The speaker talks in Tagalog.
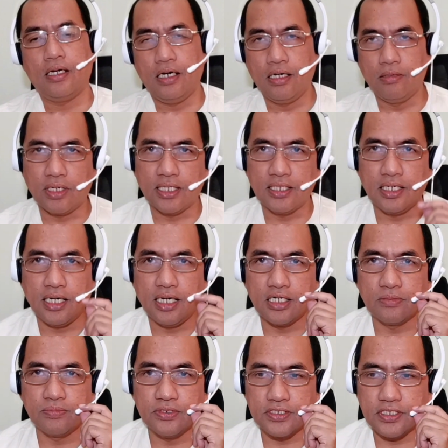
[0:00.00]
Uh, magandang
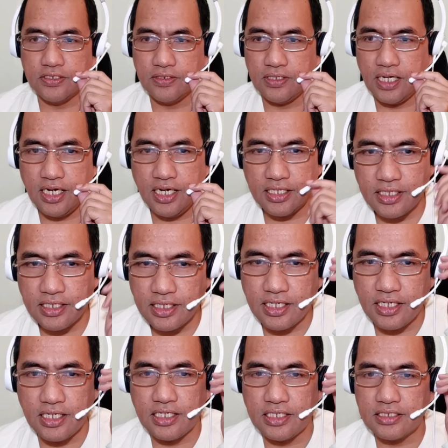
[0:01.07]
araw po sa inyong lahat.
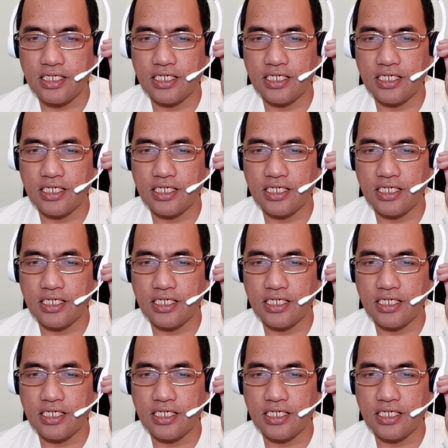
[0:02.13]
Uh,